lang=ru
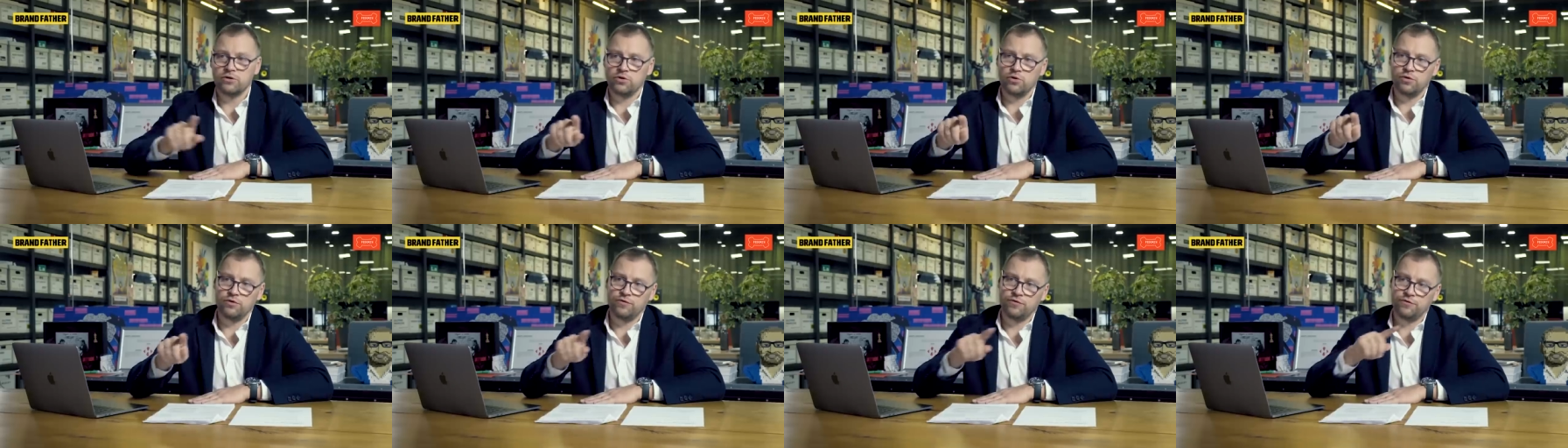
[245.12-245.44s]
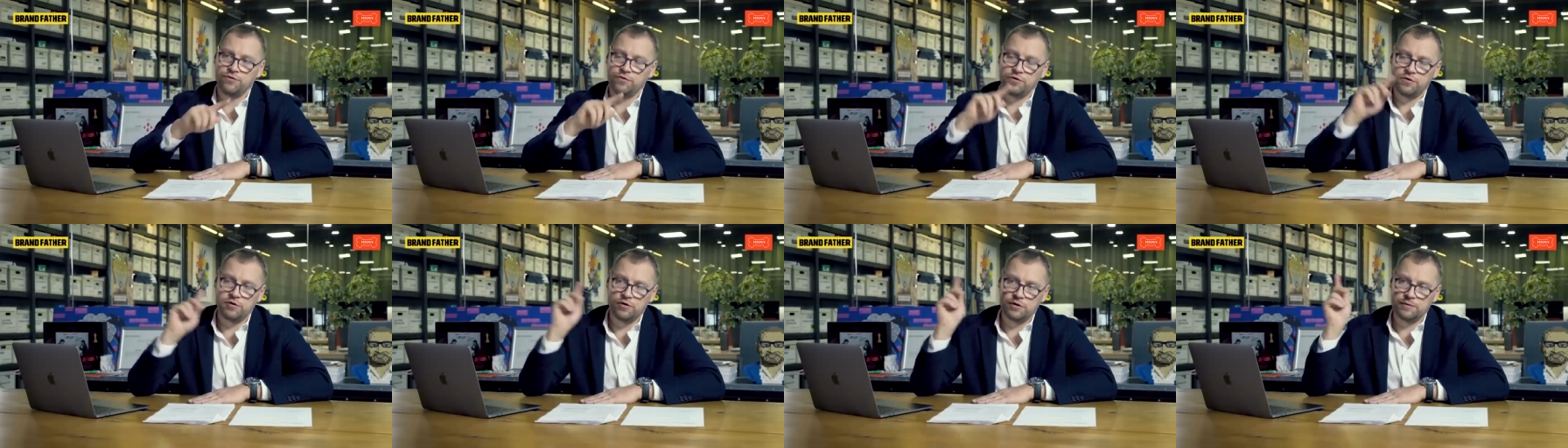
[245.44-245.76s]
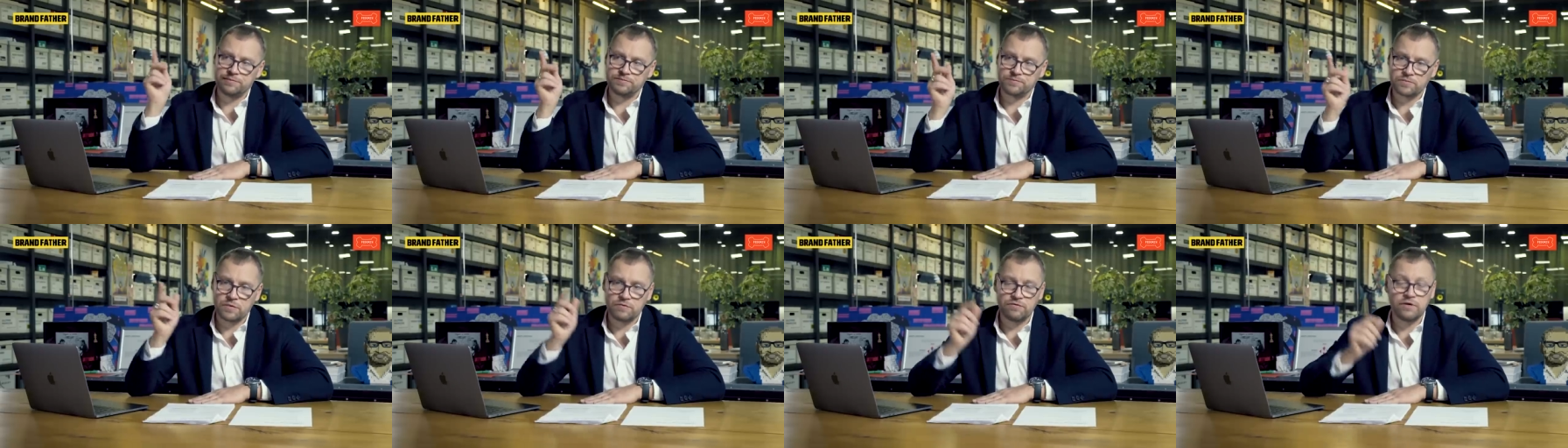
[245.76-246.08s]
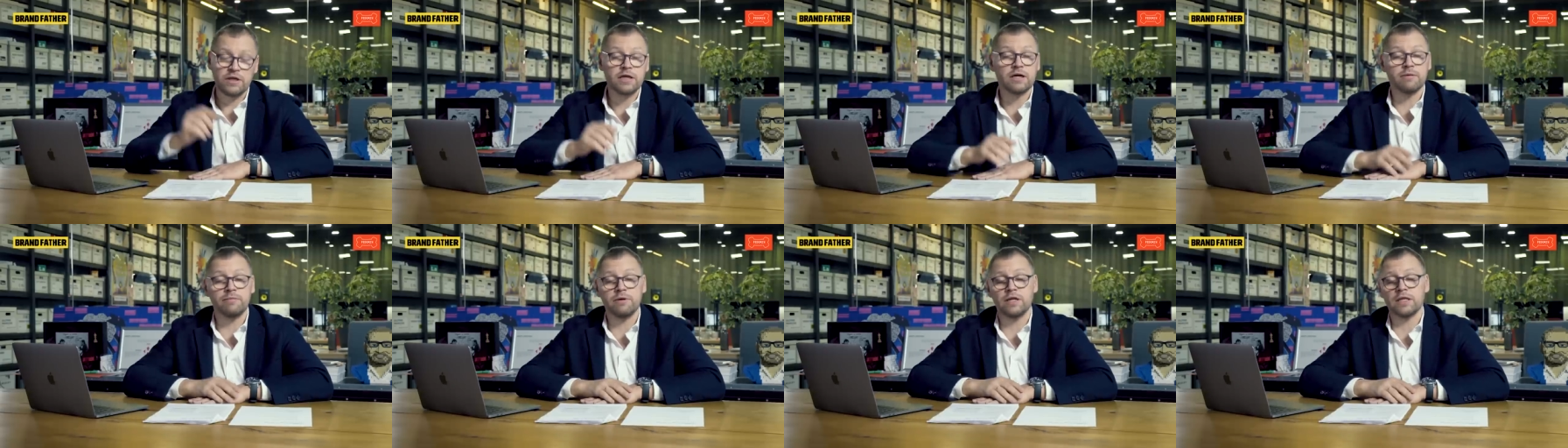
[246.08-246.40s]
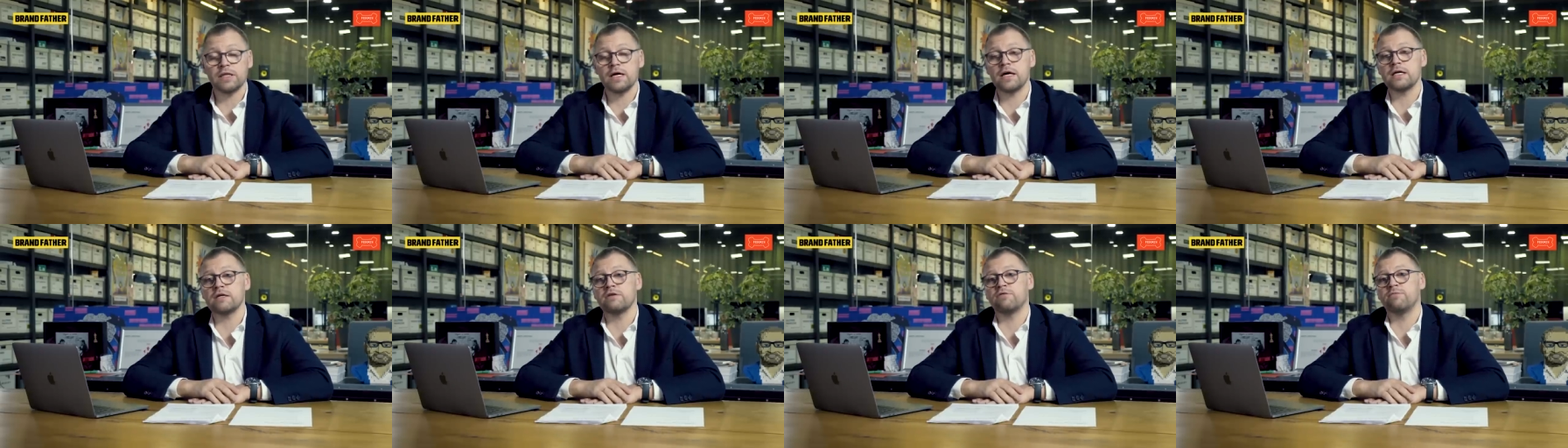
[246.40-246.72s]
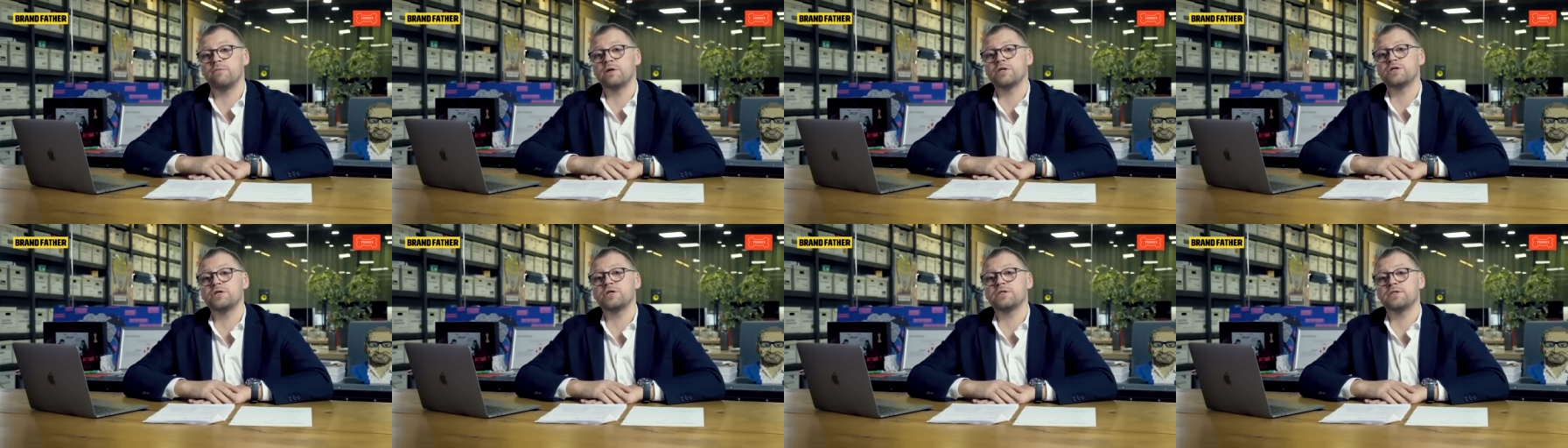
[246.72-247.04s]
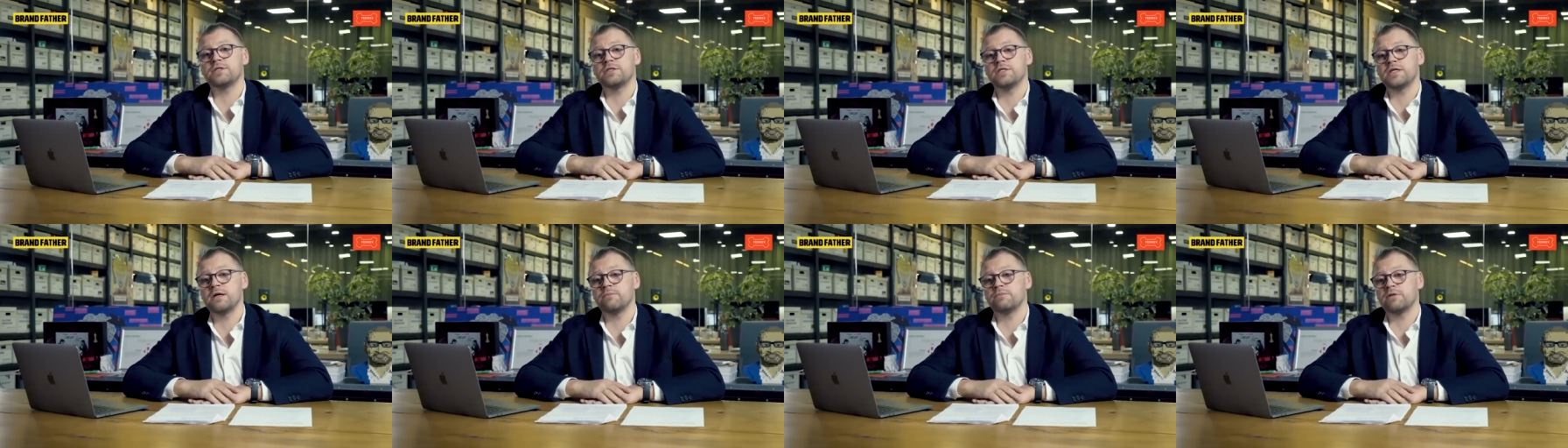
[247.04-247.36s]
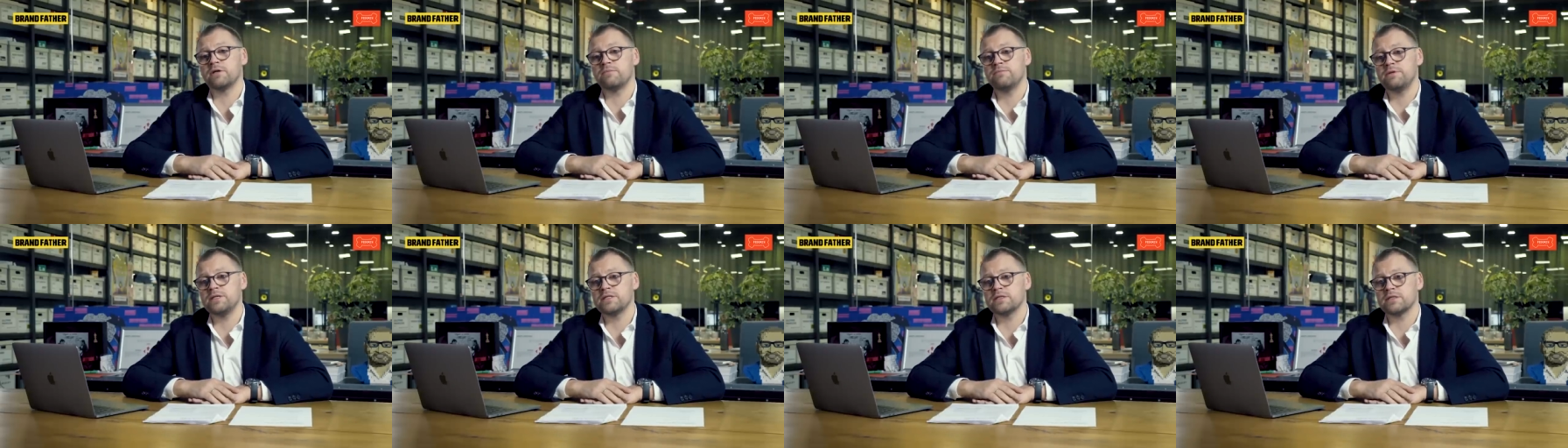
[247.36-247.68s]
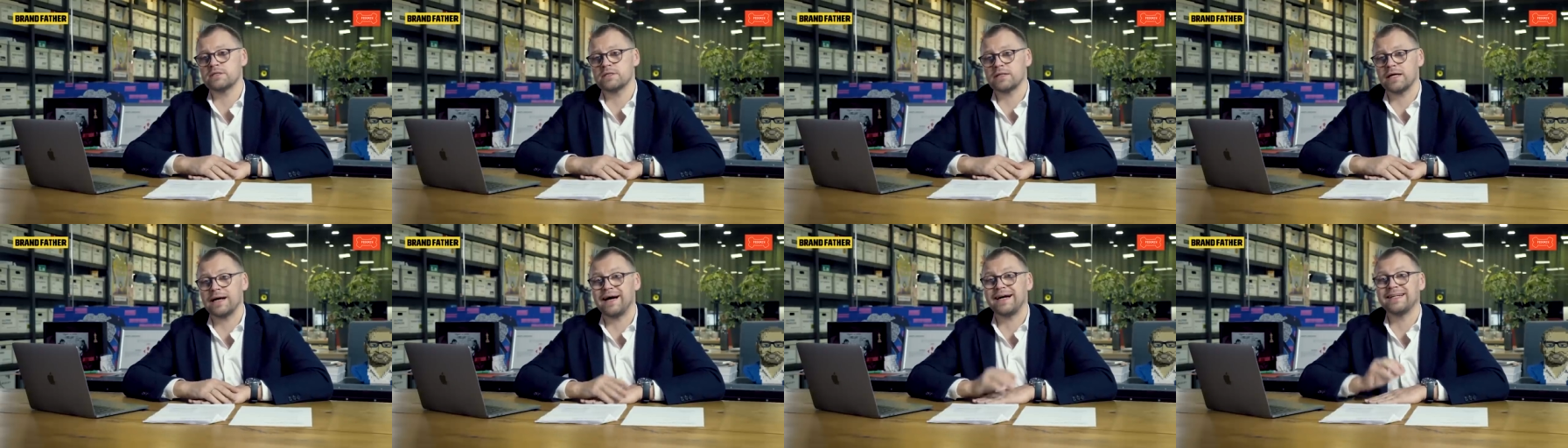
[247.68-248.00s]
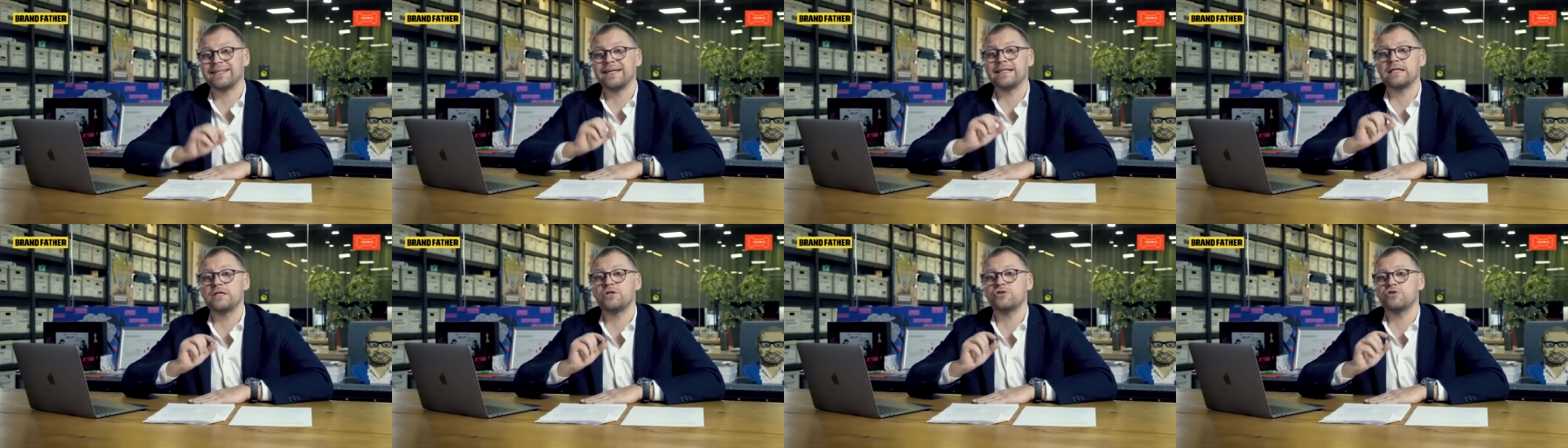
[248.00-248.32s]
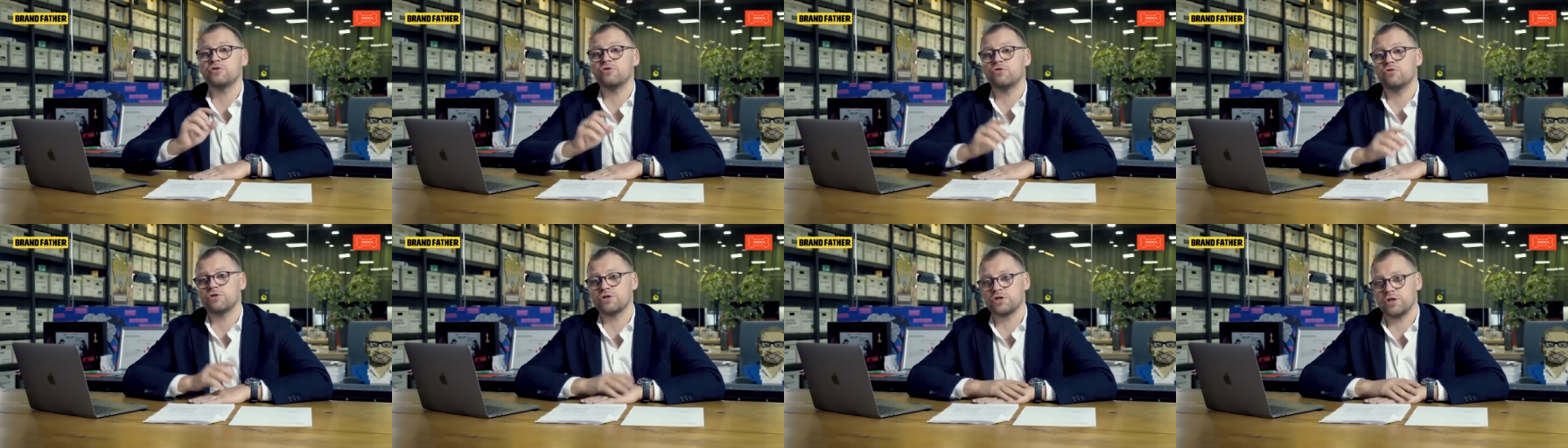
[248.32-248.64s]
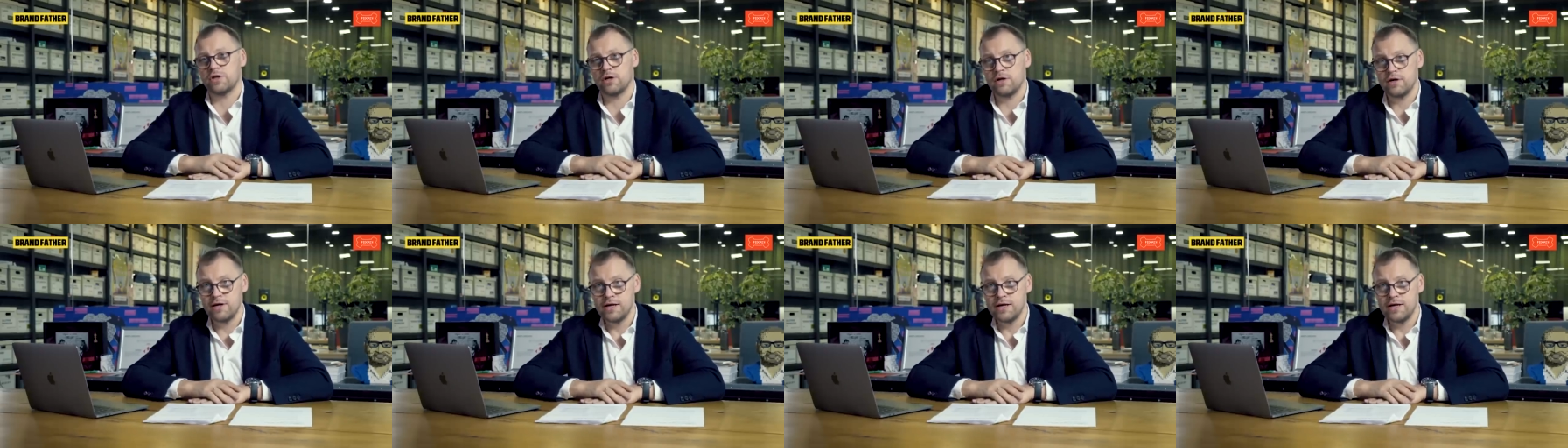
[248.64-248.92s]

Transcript: то в Великобритании в больших системных бизнесах она ничтожна.